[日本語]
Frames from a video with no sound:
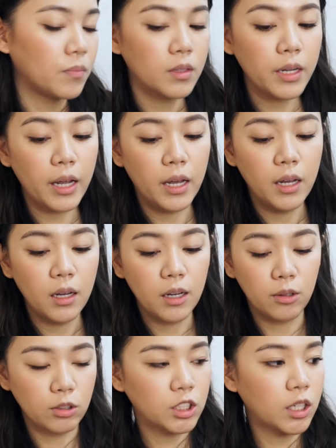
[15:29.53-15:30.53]
で
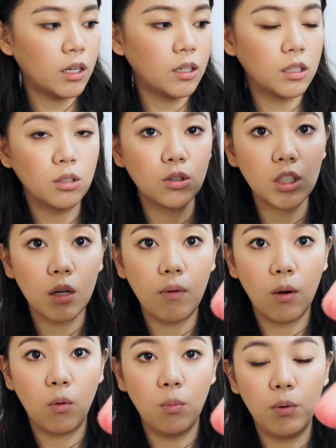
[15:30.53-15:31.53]
えっと、使い方として
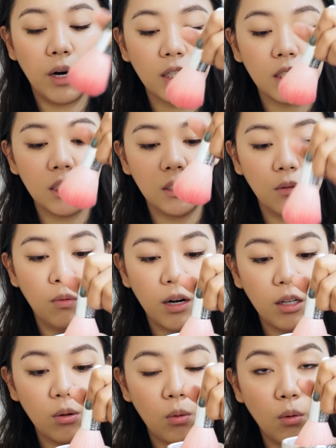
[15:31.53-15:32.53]
はこうブラシ
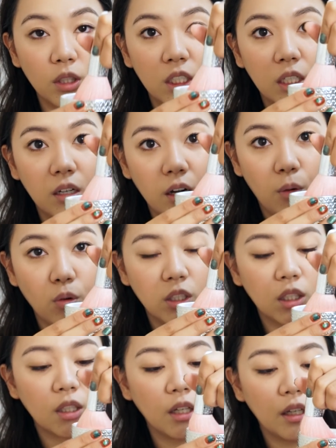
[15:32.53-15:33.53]
割とこうしっかり押
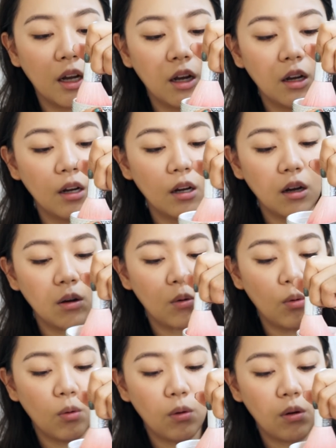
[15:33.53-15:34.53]
し付けて
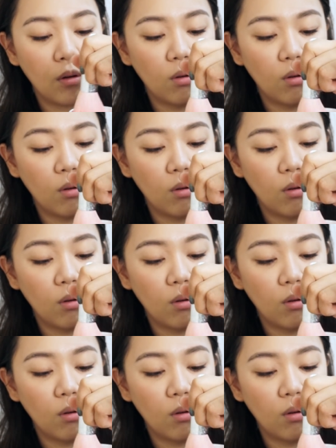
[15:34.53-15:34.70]
こう